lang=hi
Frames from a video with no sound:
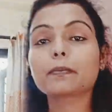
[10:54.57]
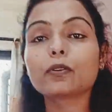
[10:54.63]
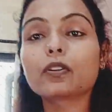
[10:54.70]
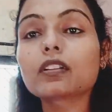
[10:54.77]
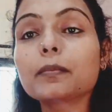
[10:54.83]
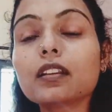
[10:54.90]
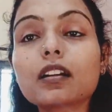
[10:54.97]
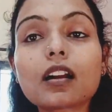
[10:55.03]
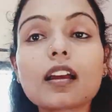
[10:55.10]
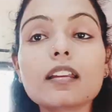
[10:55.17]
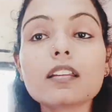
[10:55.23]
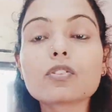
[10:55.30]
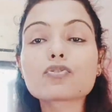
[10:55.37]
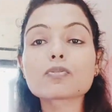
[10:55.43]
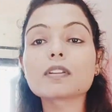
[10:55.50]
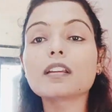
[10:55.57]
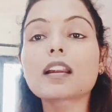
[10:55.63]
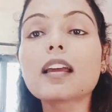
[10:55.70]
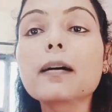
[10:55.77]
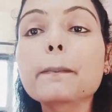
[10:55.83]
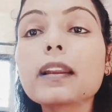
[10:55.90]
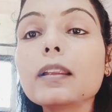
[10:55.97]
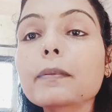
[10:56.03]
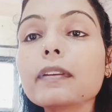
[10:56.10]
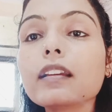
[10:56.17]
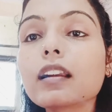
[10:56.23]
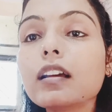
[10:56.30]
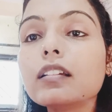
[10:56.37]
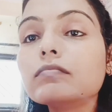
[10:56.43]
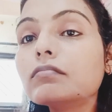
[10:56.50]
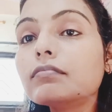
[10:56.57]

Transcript: भी हो रहे थे मैंने कढ़ाई नहीं कुछ भी नहीं कराया पनीर भी नहीं कराया